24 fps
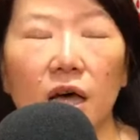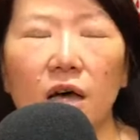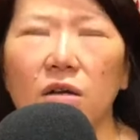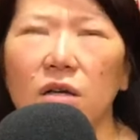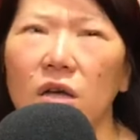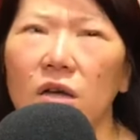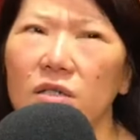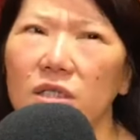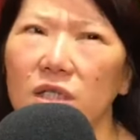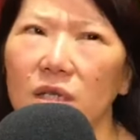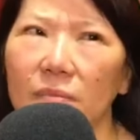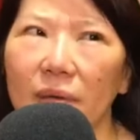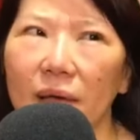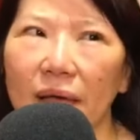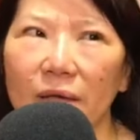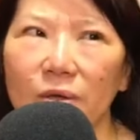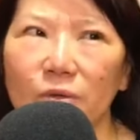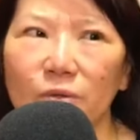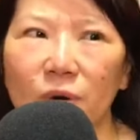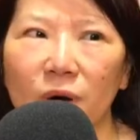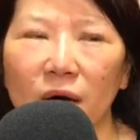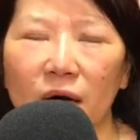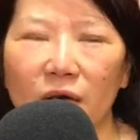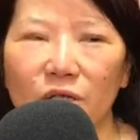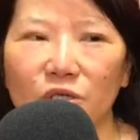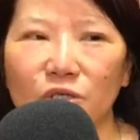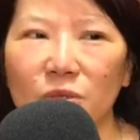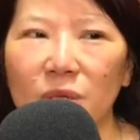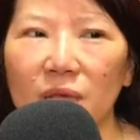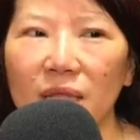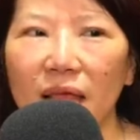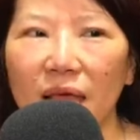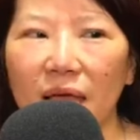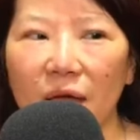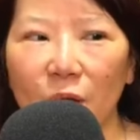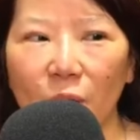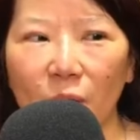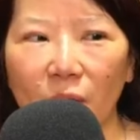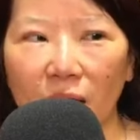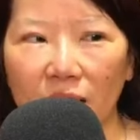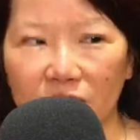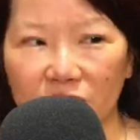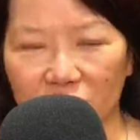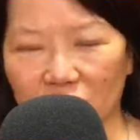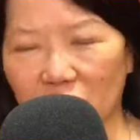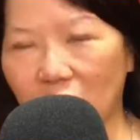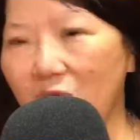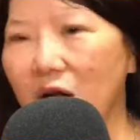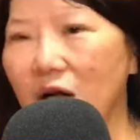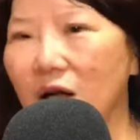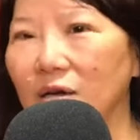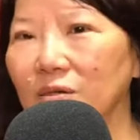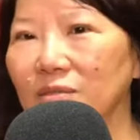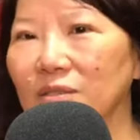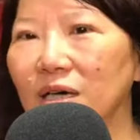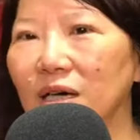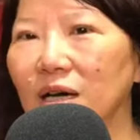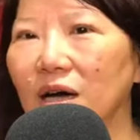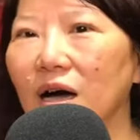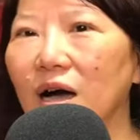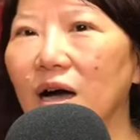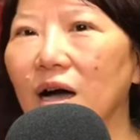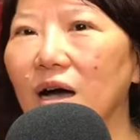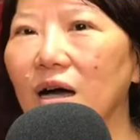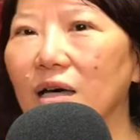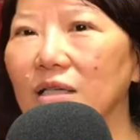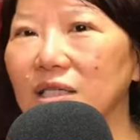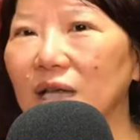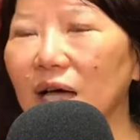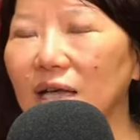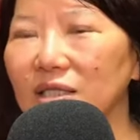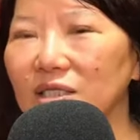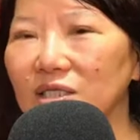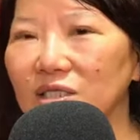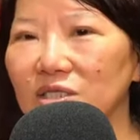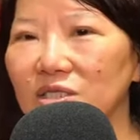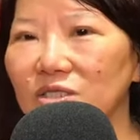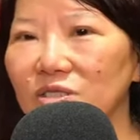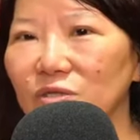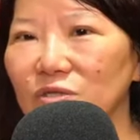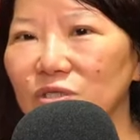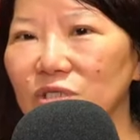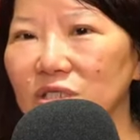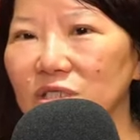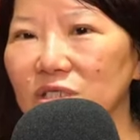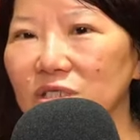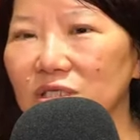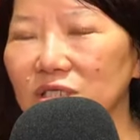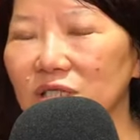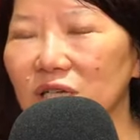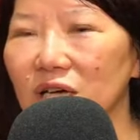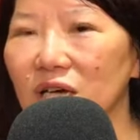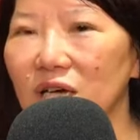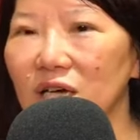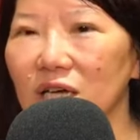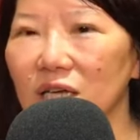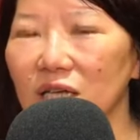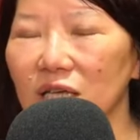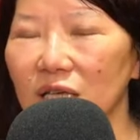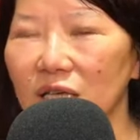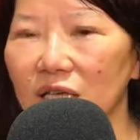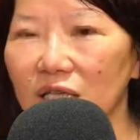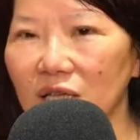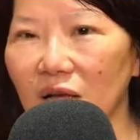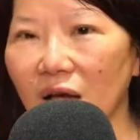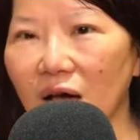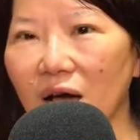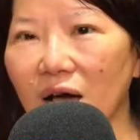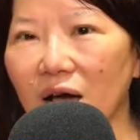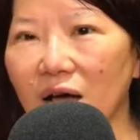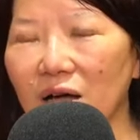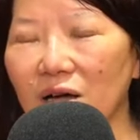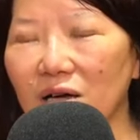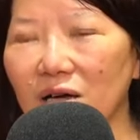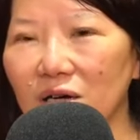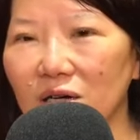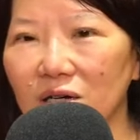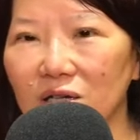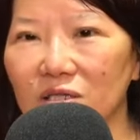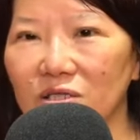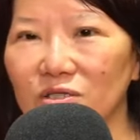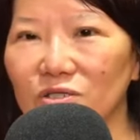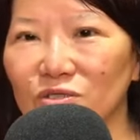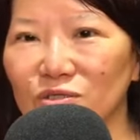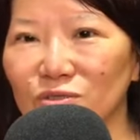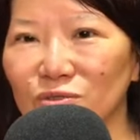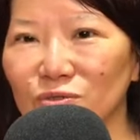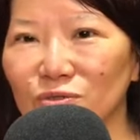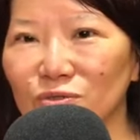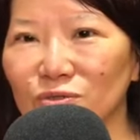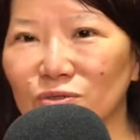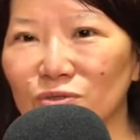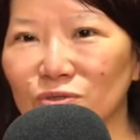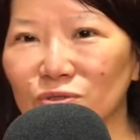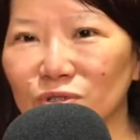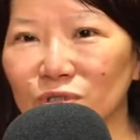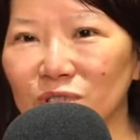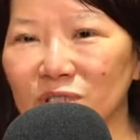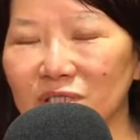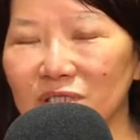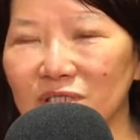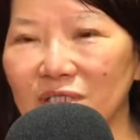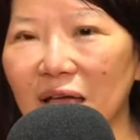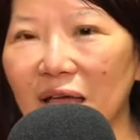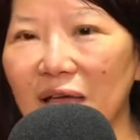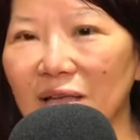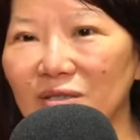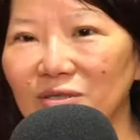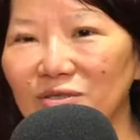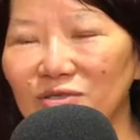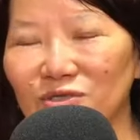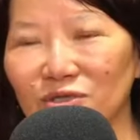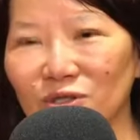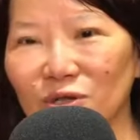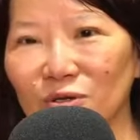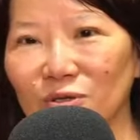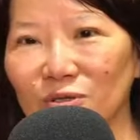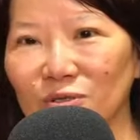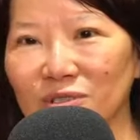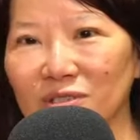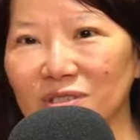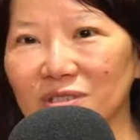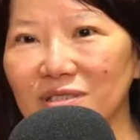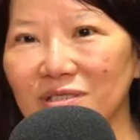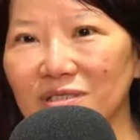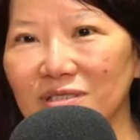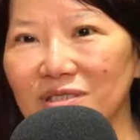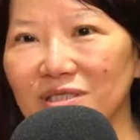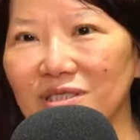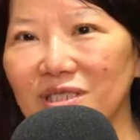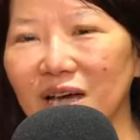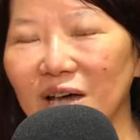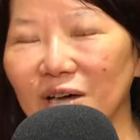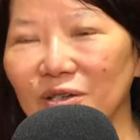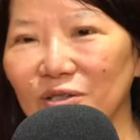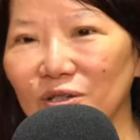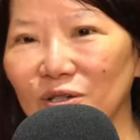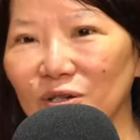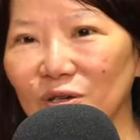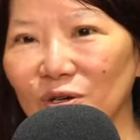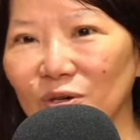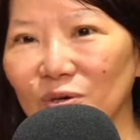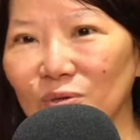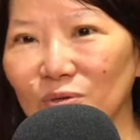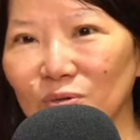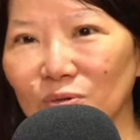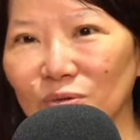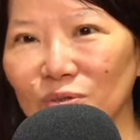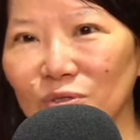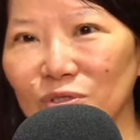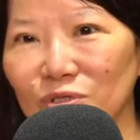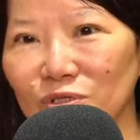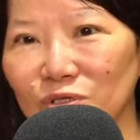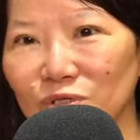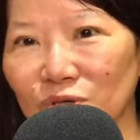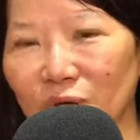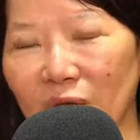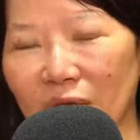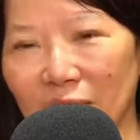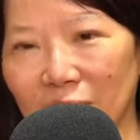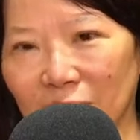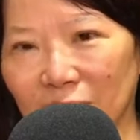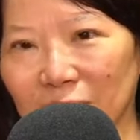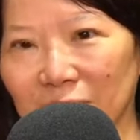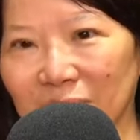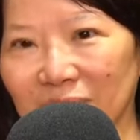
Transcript: 啊，高升排骨啊，说来话长。嗯啊，它其实就是一糖二醋三酒四酱油五水。